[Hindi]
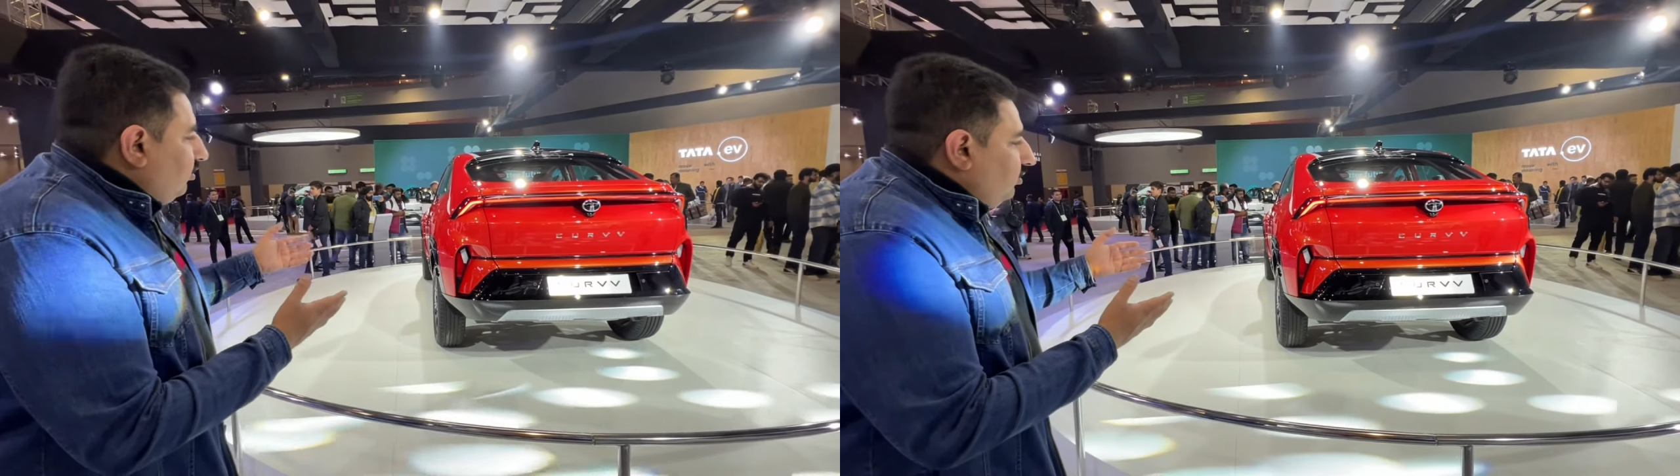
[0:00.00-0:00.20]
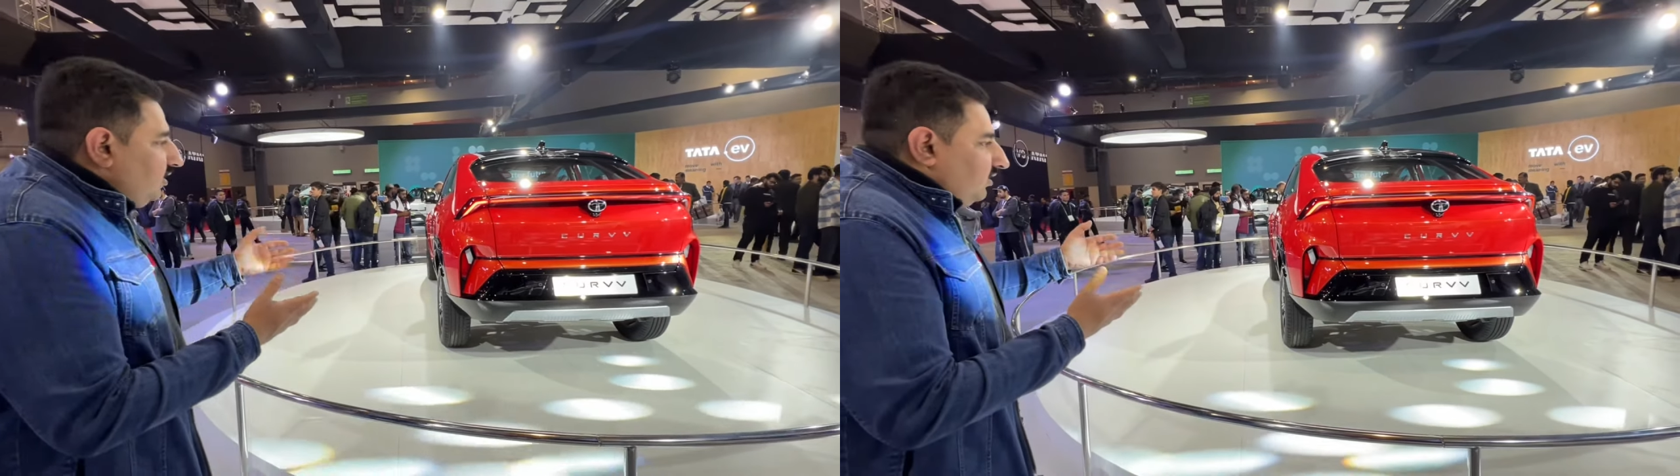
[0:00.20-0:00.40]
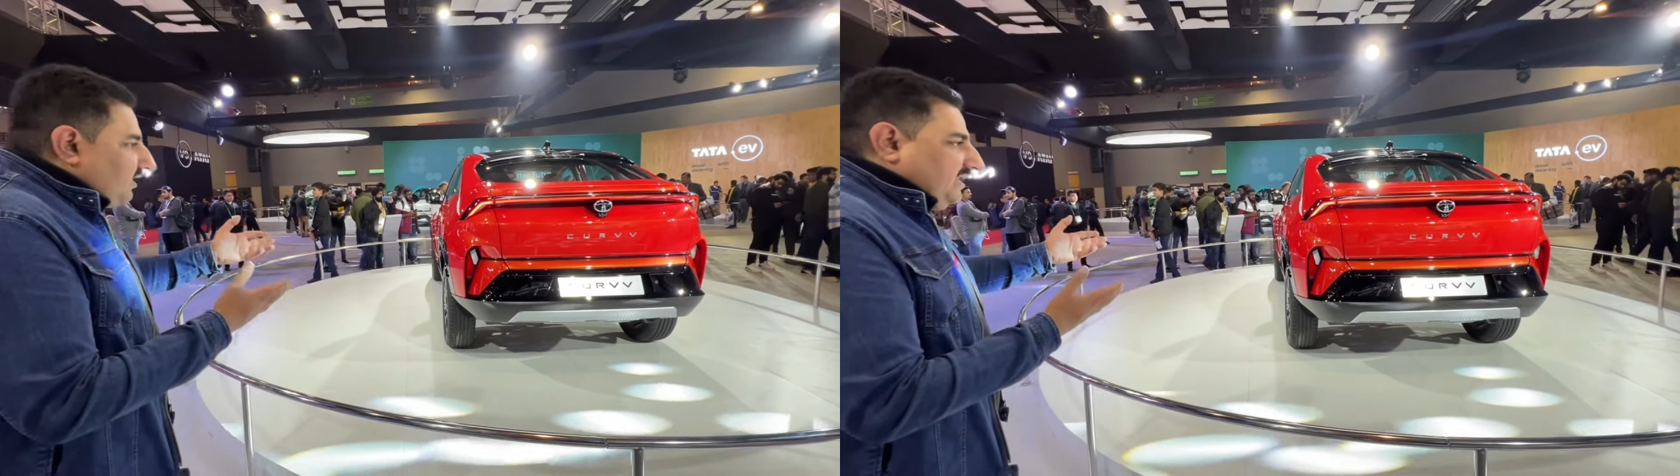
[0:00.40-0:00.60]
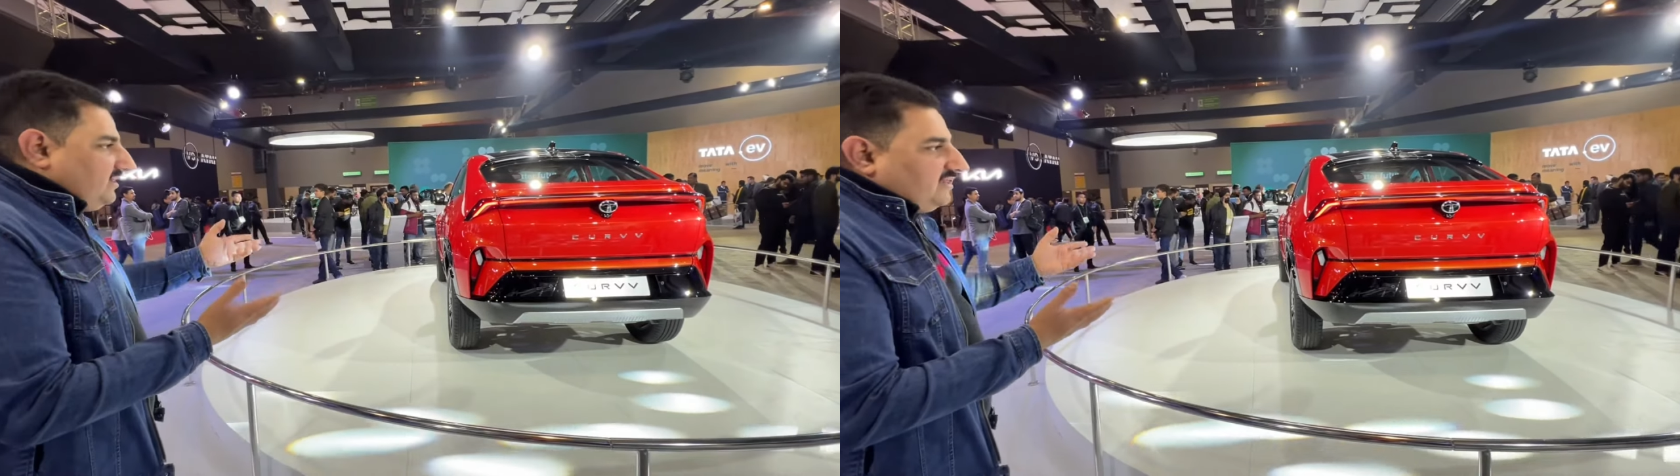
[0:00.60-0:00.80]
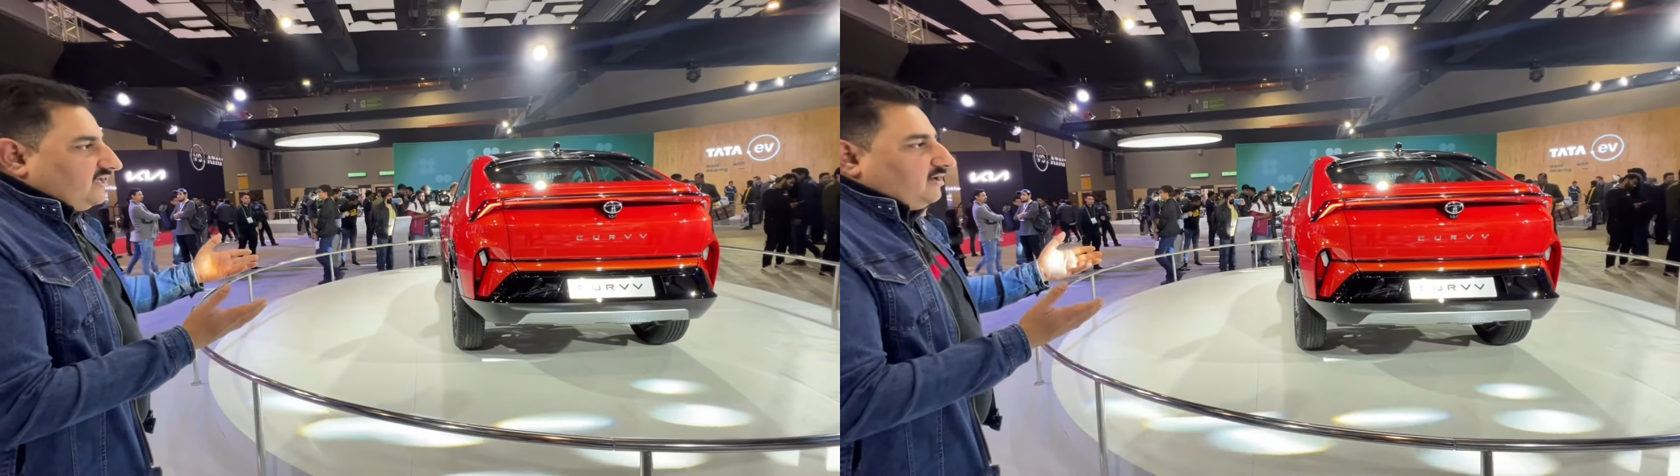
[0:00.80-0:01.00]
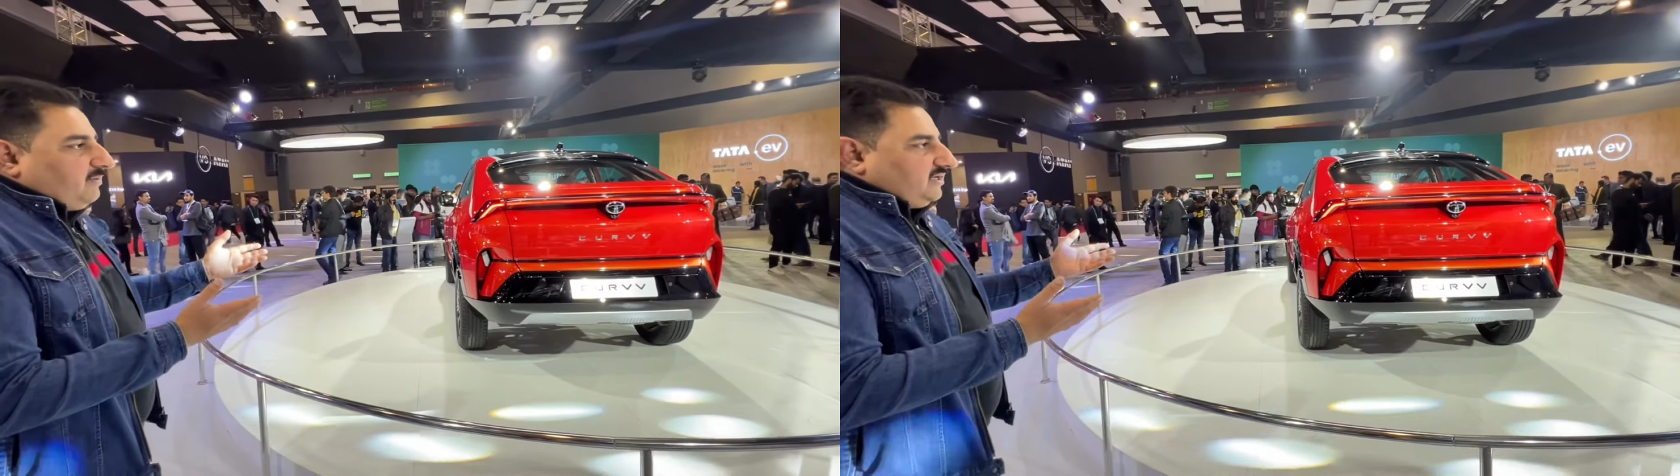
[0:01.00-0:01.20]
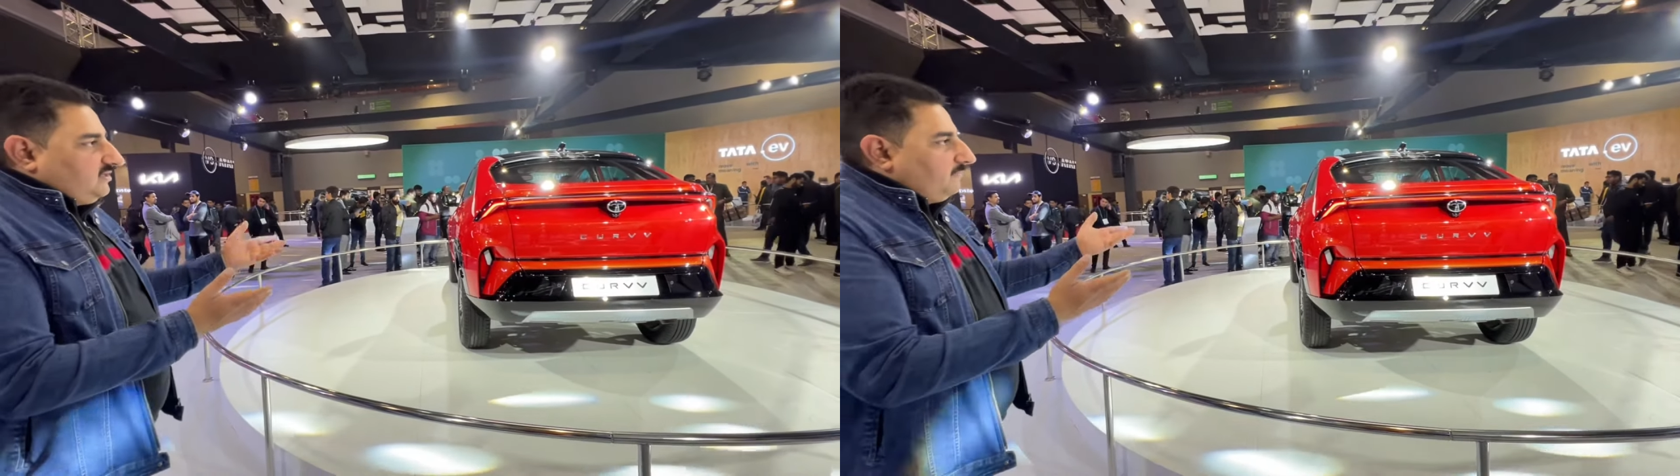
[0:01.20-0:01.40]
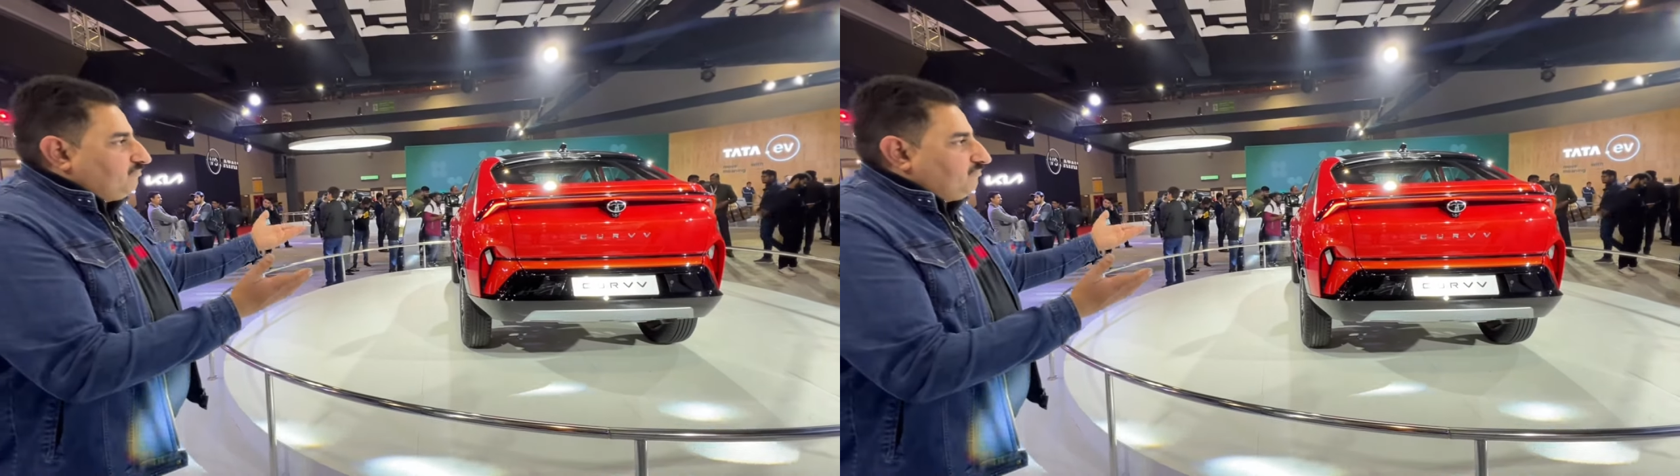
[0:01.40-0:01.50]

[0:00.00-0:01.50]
को खरीदने के बाद